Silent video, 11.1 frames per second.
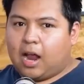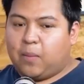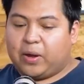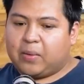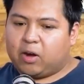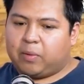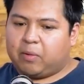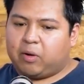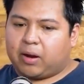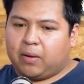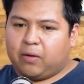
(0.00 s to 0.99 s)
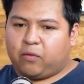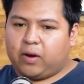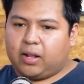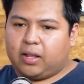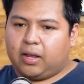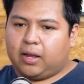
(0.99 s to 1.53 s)
El primero, primero que vi fue
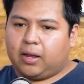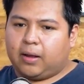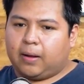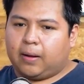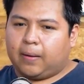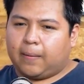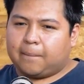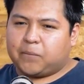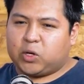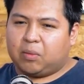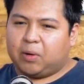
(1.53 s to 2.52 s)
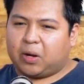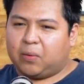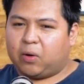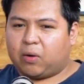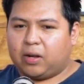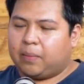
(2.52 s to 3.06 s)
el de, si no me
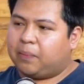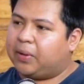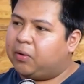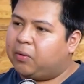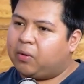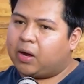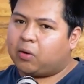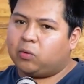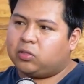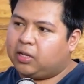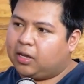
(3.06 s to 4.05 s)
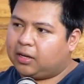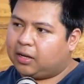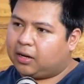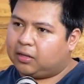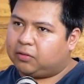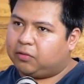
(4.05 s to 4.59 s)
equivoco, el de Perú a Rusia, que
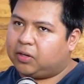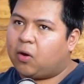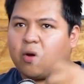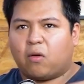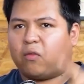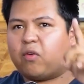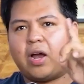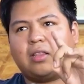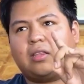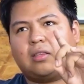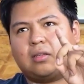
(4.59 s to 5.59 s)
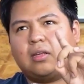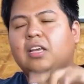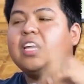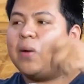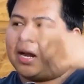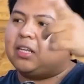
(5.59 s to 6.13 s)
clasificó, no, fue
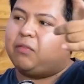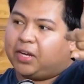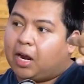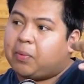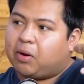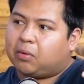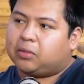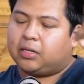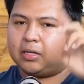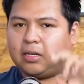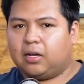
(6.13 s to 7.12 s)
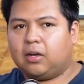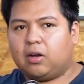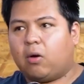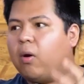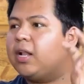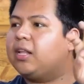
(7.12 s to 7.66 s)
iba a clasificar pero a Rusia. Ah,
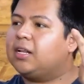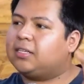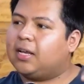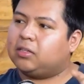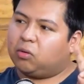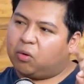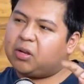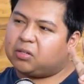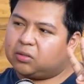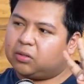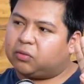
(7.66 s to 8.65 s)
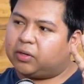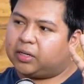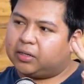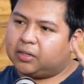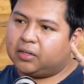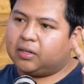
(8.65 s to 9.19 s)
o el del censo, uno de esos dos fue.
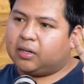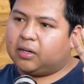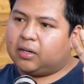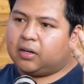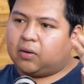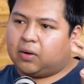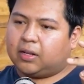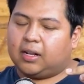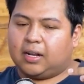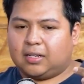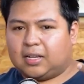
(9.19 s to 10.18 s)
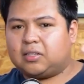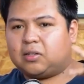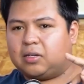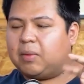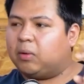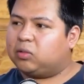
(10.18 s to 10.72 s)
El del censo,
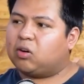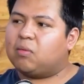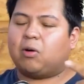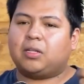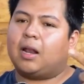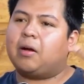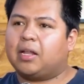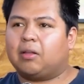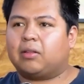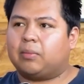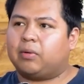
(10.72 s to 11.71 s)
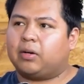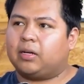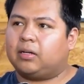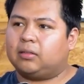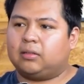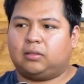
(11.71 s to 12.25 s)
y me gustó cómo contaba la anécdota,
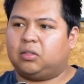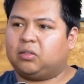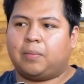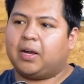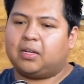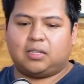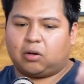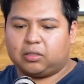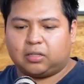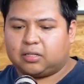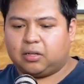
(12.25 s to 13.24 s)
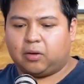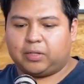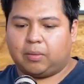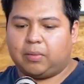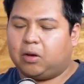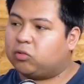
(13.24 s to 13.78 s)
porque yo también hacía cosas así con mis
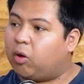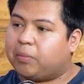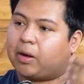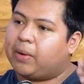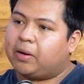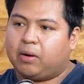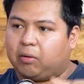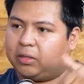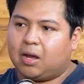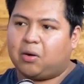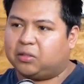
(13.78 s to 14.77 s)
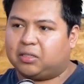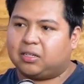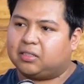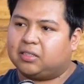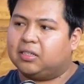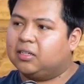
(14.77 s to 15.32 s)
amigos o a mi hermano le contaba cosas así.